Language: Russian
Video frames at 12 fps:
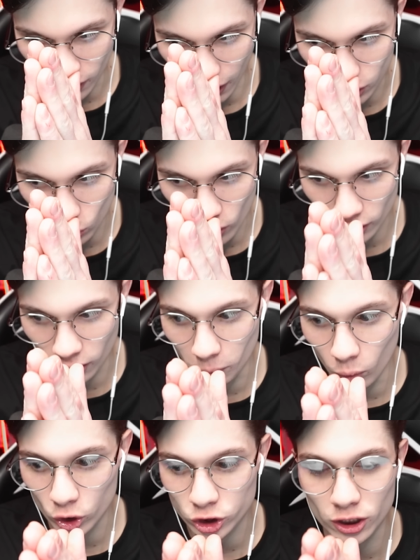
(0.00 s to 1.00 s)
который
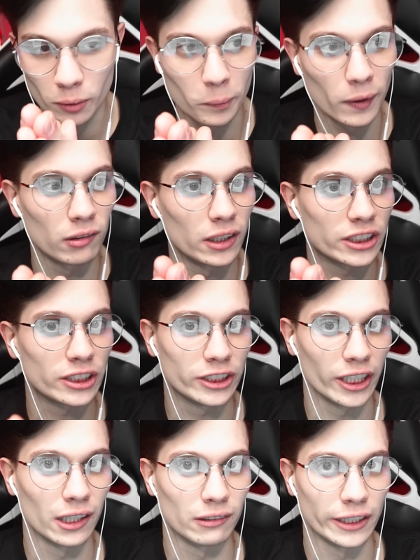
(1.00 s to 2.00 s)
можно было
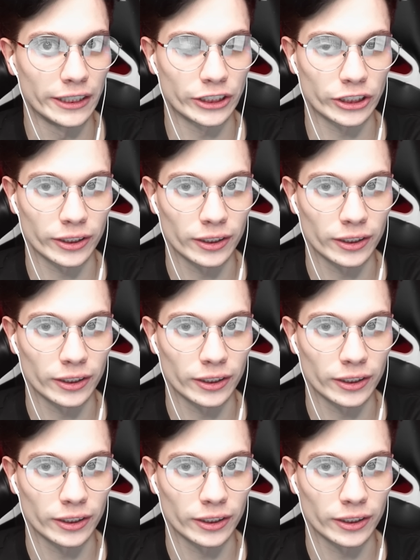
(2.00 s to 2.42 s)
сделать.